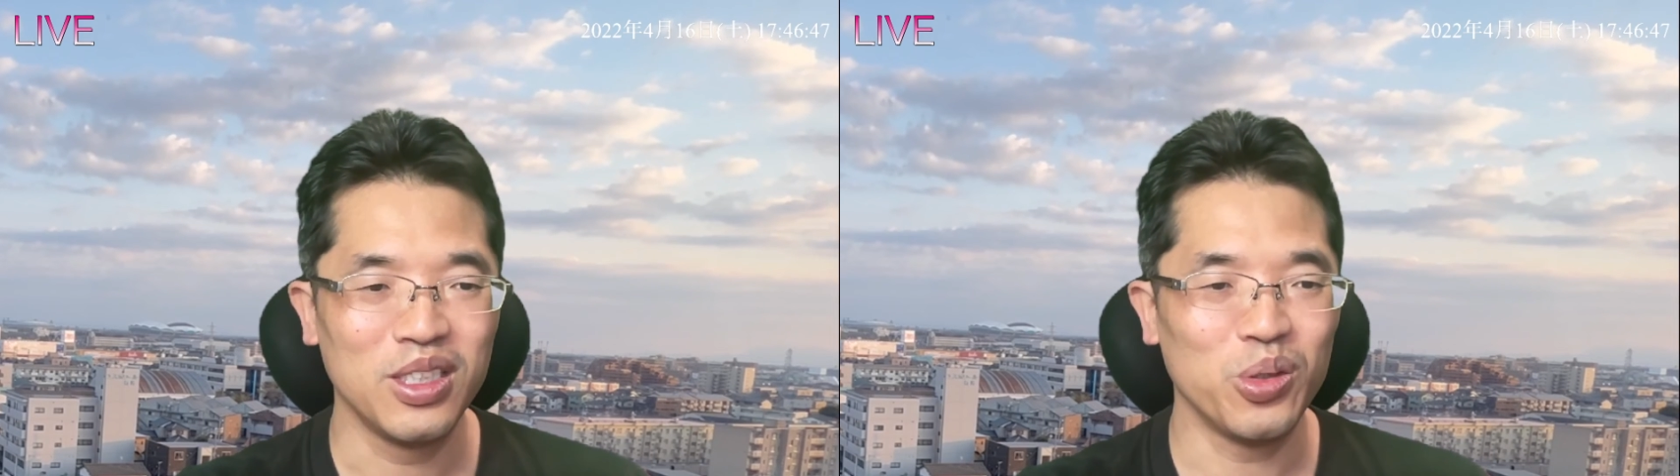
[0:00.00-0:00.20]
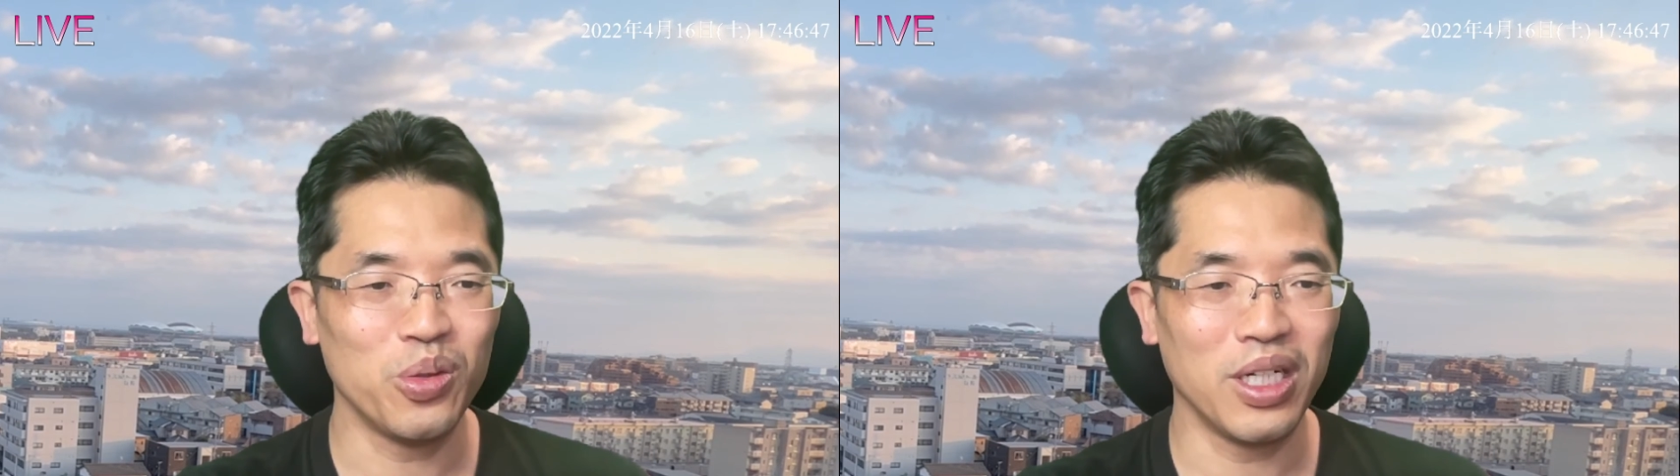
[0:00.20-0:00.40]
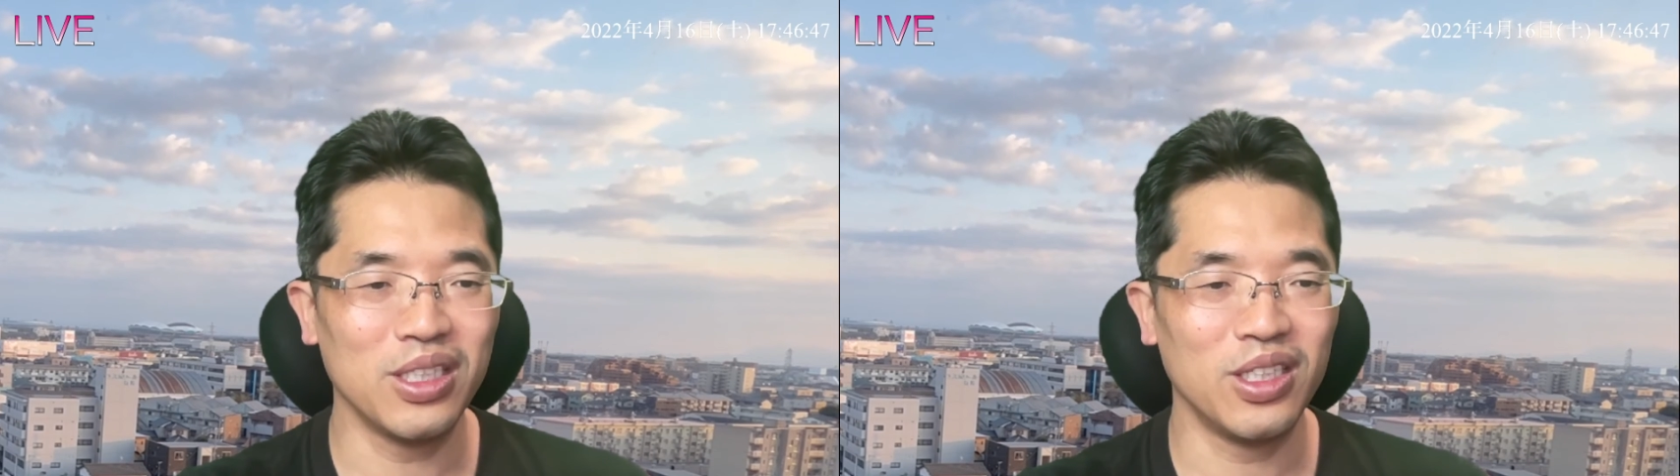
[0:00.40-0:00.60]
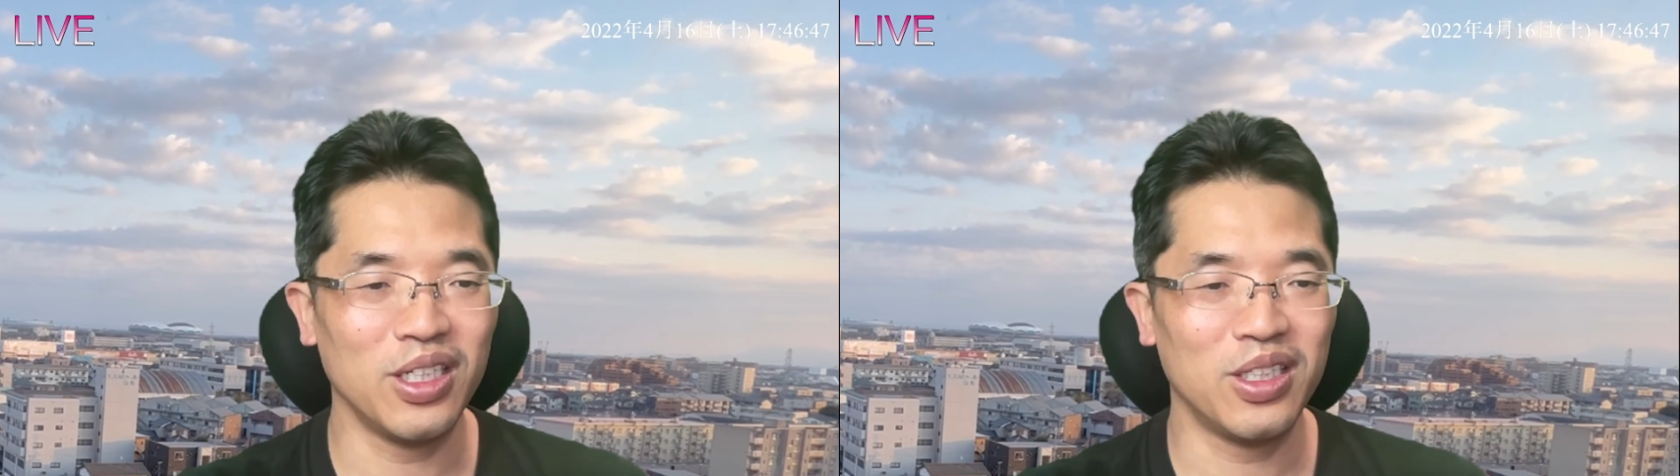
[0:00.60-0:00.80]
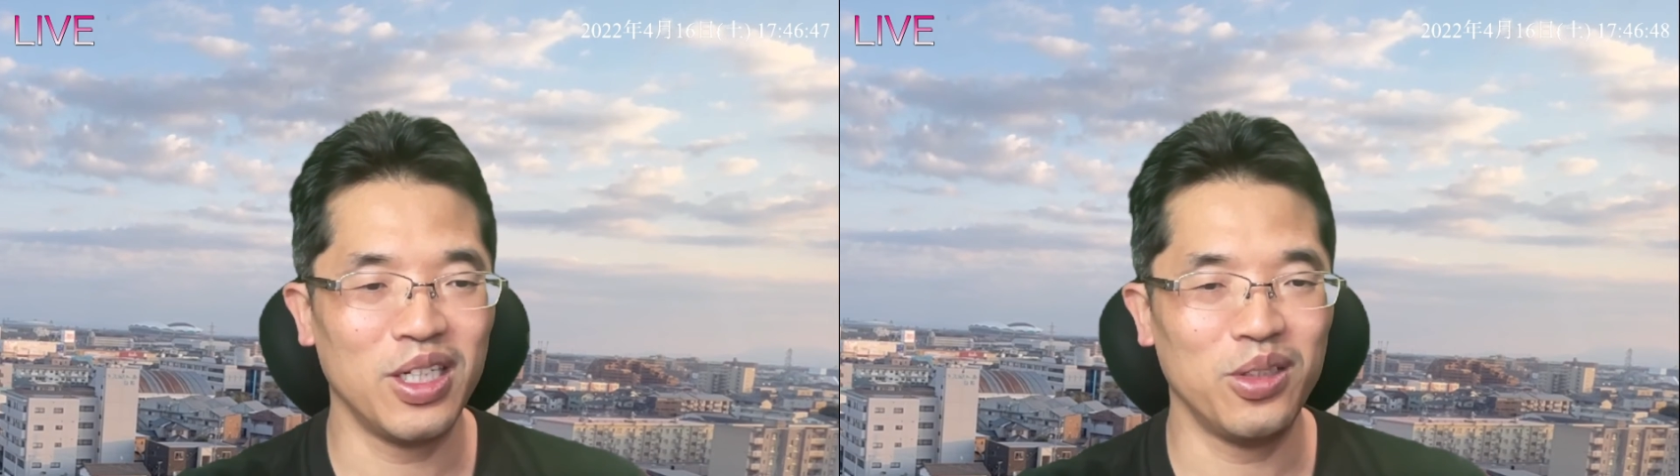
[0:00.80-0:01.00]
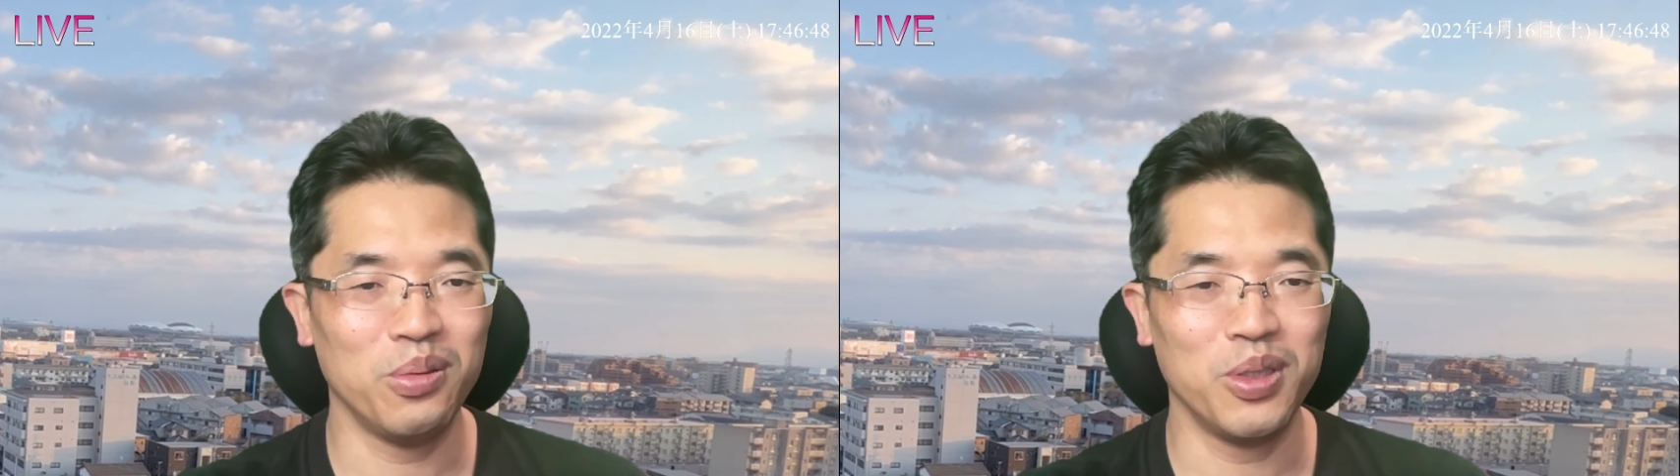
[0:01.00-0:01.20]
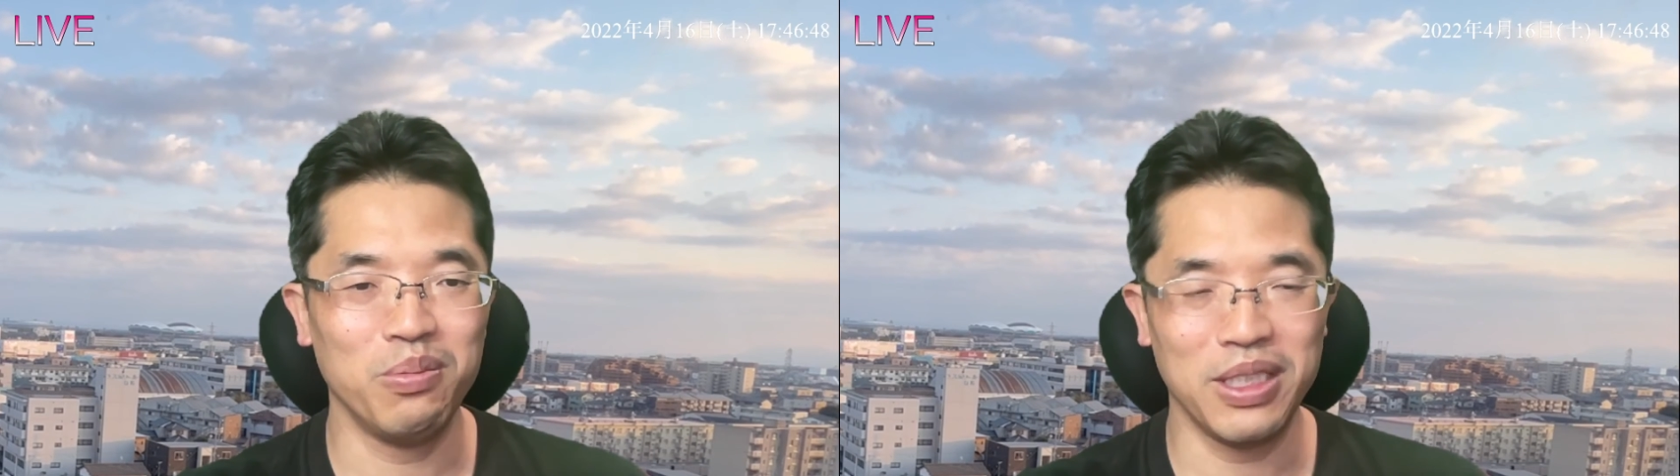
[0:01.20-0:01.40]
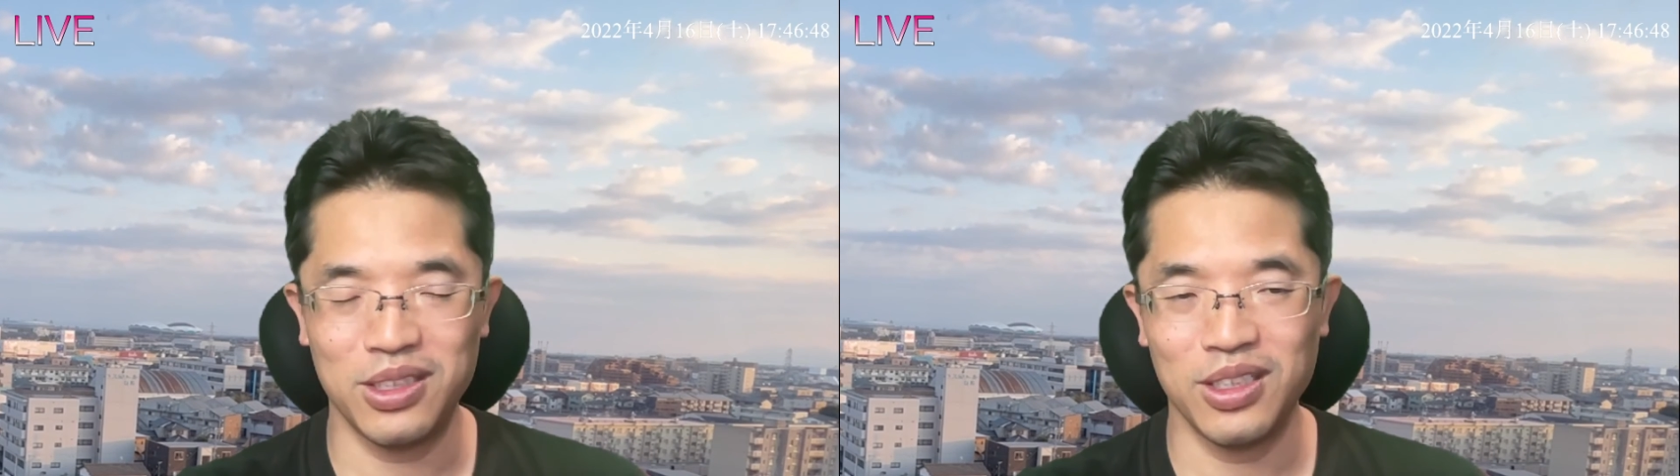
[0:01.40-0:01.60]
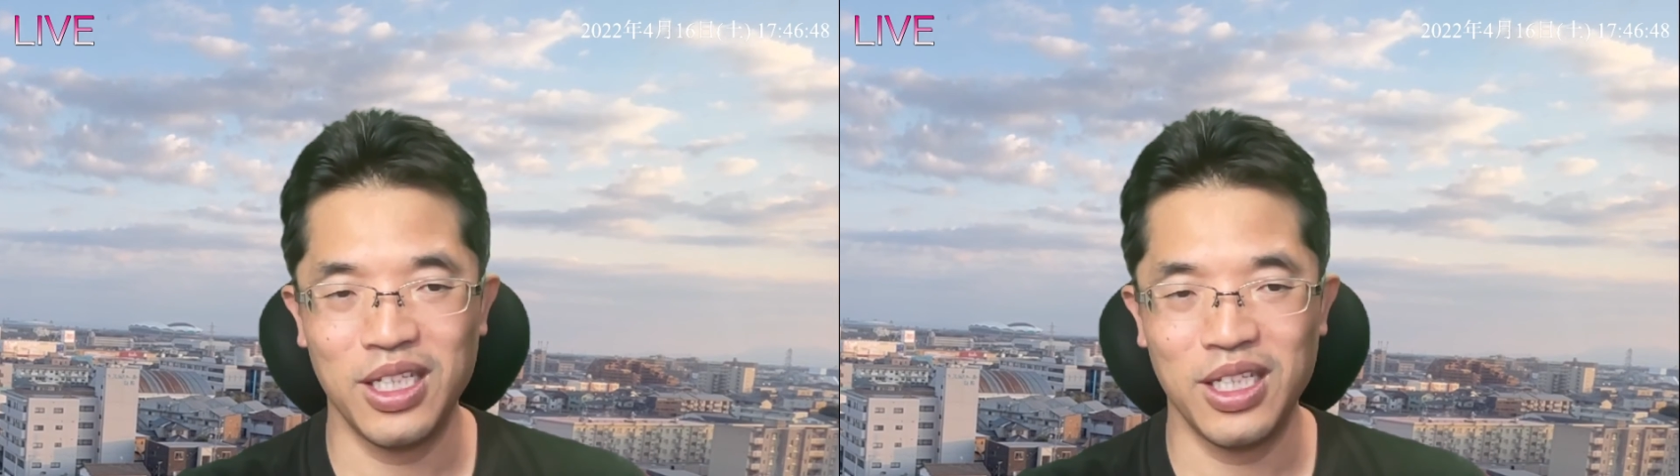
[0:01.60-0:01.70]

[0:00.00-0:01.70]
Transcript: 紹介していきたいと思います。